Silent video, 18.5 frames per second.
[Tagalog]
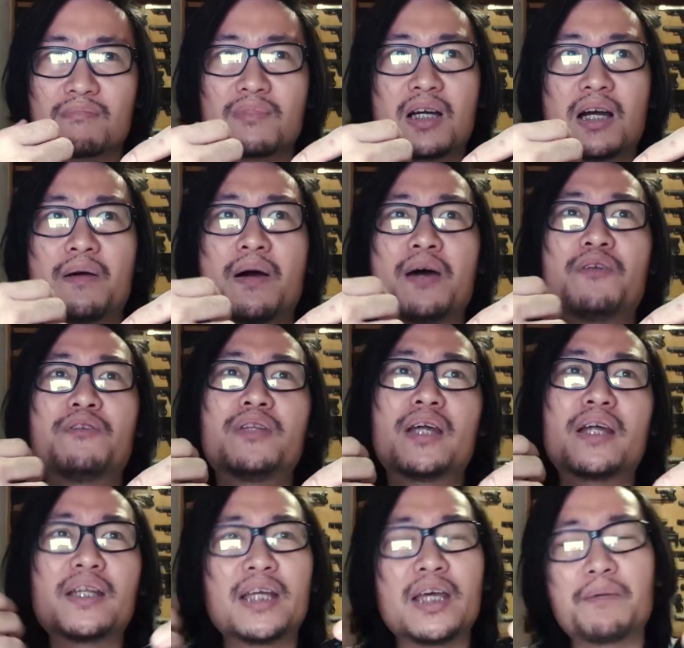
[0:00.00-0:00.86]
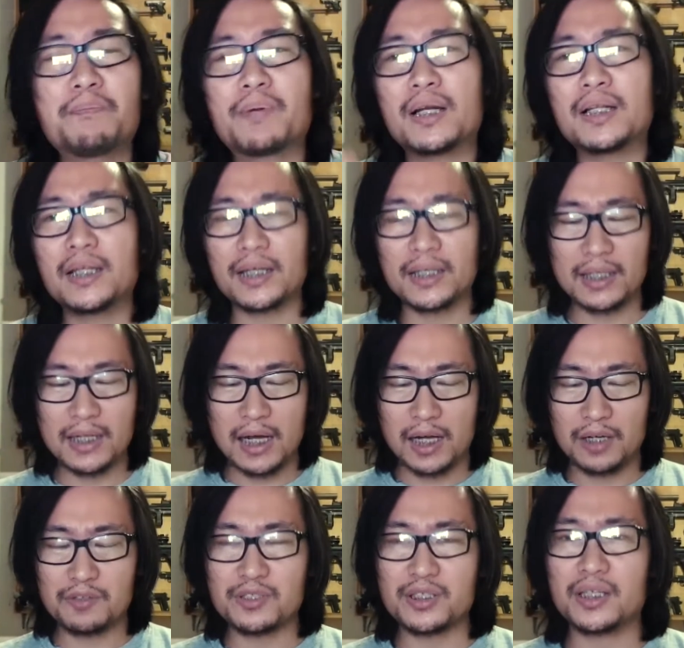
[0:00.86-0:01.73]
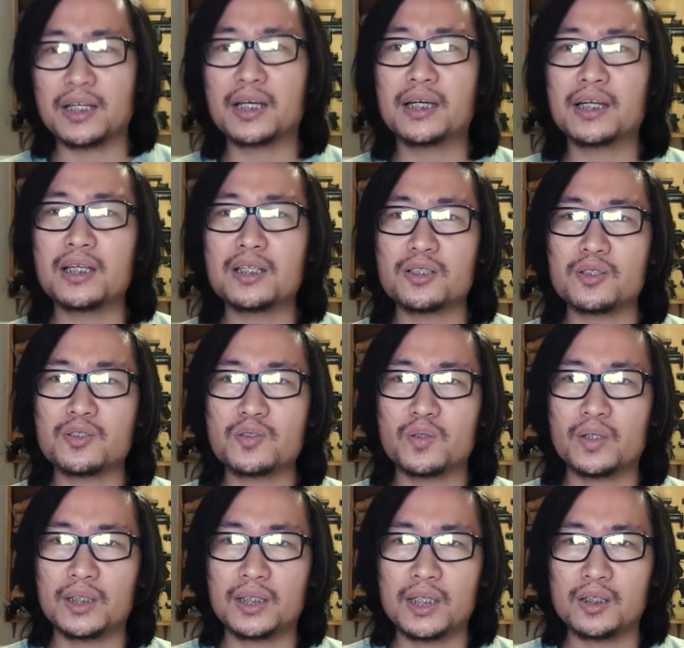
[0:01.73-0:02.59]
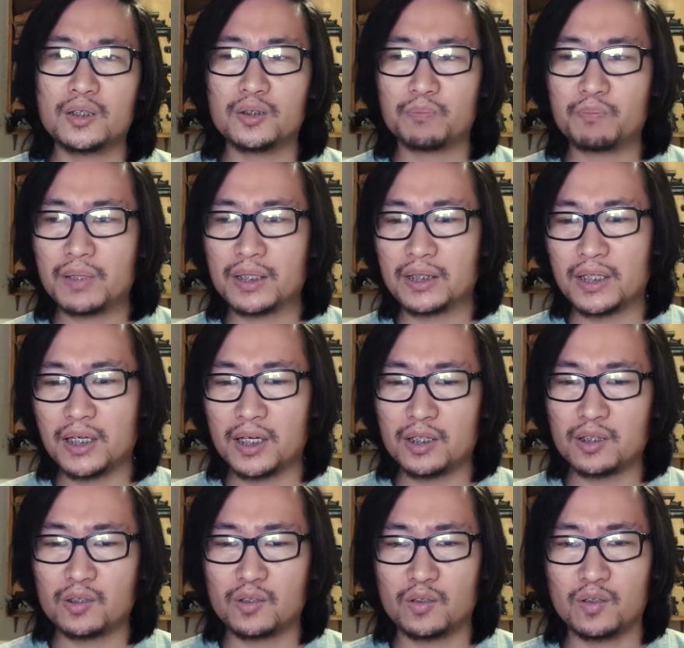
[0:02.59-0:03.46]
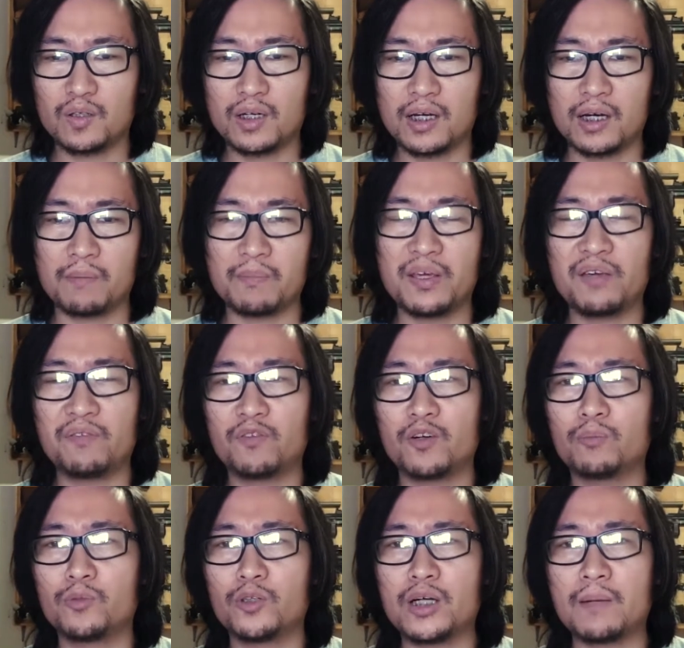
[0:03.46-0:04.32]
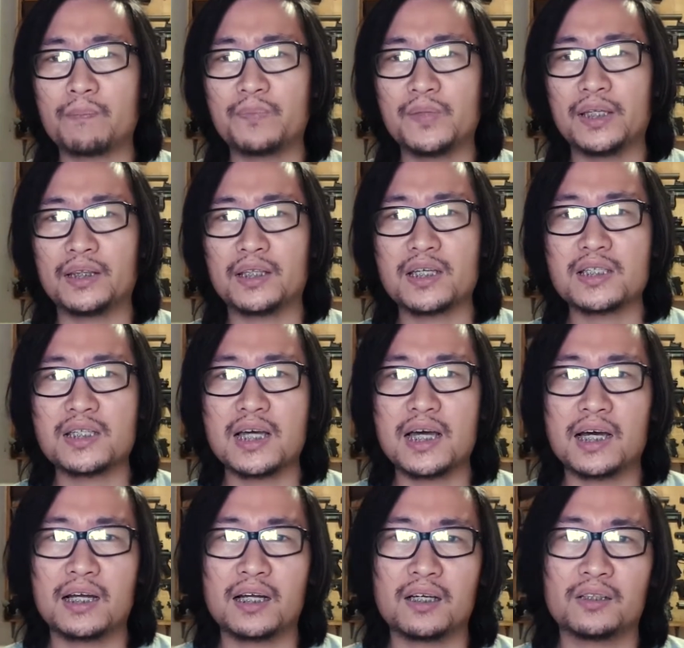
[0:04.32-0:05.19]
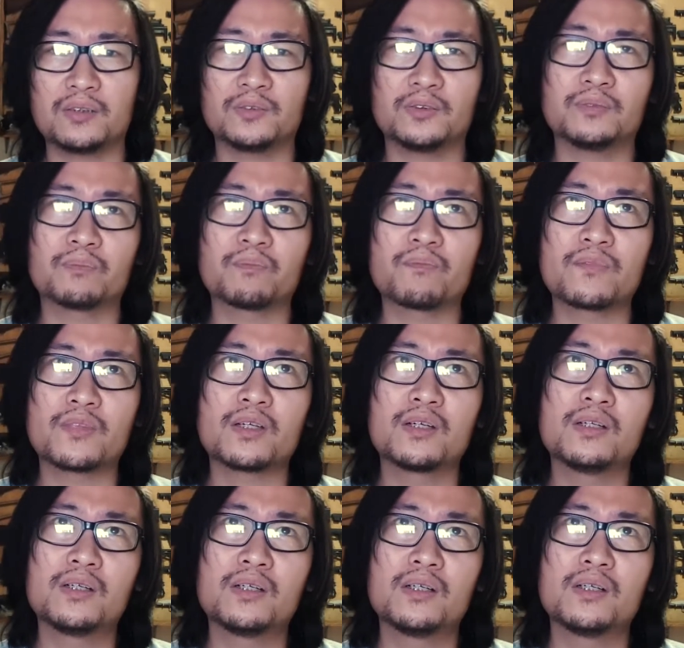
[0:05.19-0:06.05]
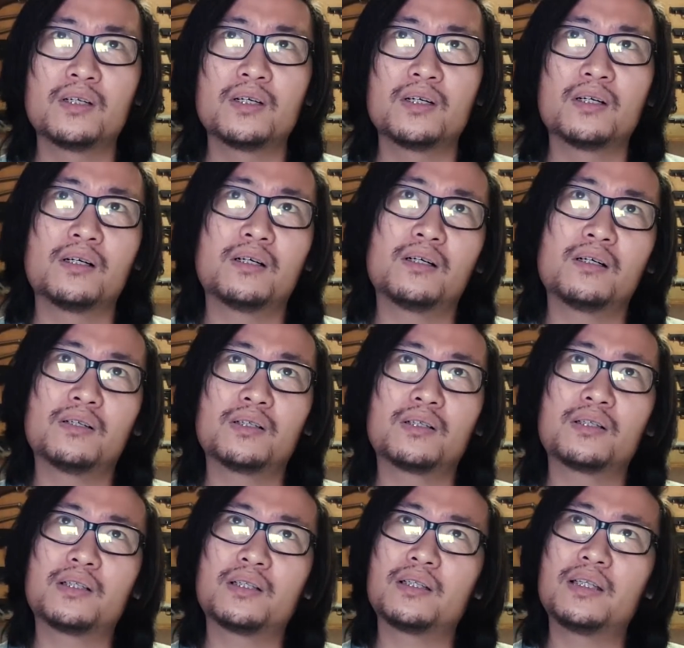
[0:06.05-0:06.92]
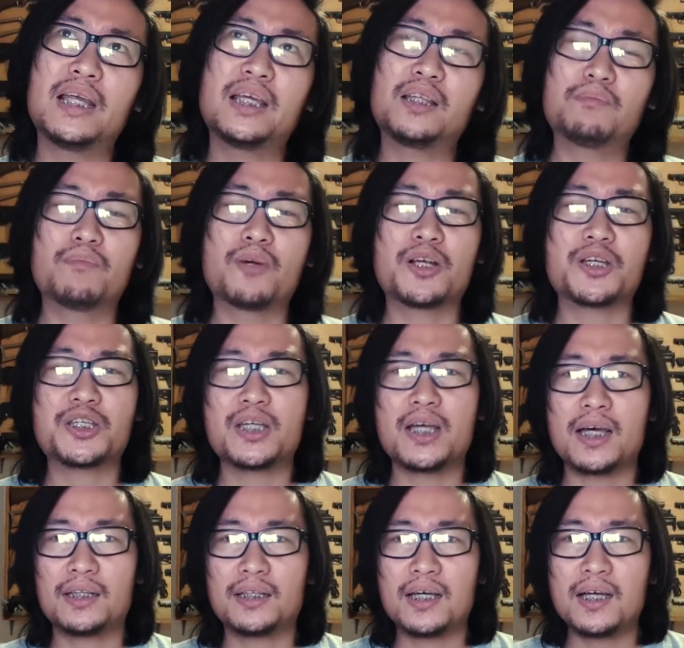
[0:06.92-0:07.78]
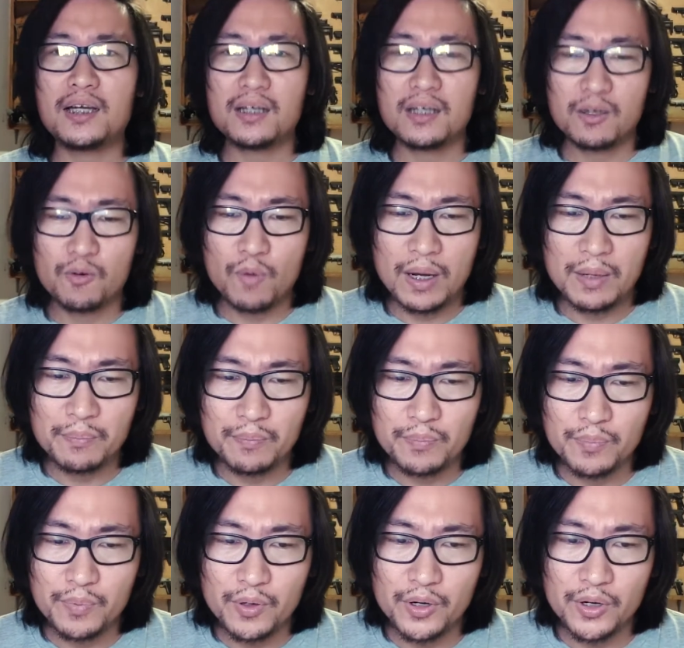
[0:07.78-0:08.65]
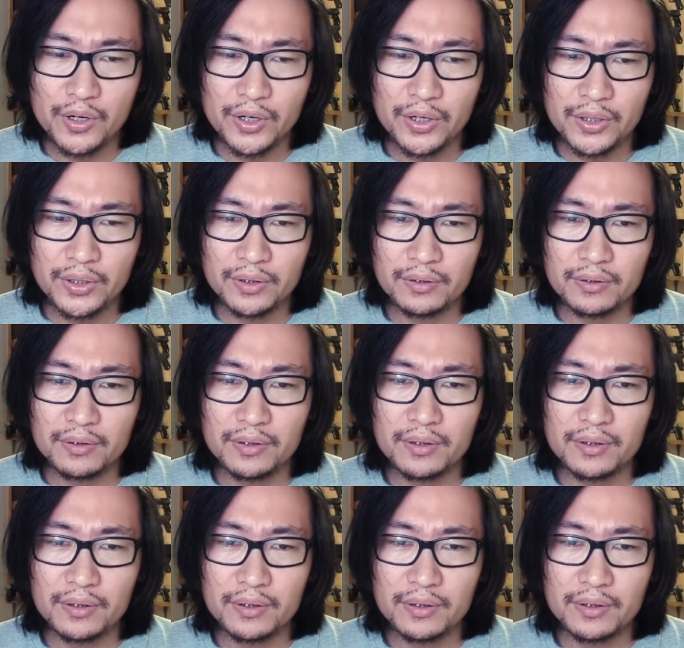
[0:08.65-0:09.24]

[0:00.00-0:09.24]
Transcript: ka, ano na rin, April na rin halos eh, nag-research ulit ako. Pagtingin ko, uh, may firmware update na siya around late March yata, 1.8